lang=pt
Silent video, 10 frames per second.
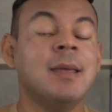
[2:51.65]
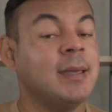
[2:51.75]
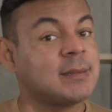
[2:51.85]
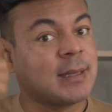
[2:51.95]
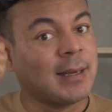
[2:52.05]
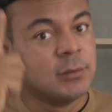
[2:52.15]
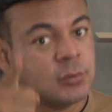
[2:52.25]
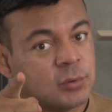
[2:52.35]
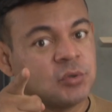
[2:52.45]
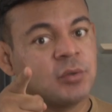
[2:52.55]
Esse
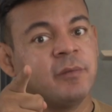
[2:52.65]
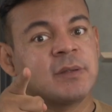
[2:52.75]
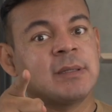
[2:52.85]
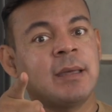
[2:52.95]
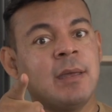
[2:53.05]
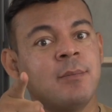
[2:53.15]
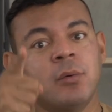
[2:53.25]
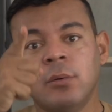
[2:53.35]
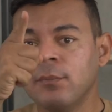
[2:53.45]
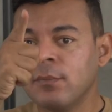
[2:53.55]
cartucho que você
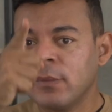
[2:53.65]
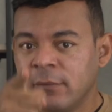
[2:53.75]
queimou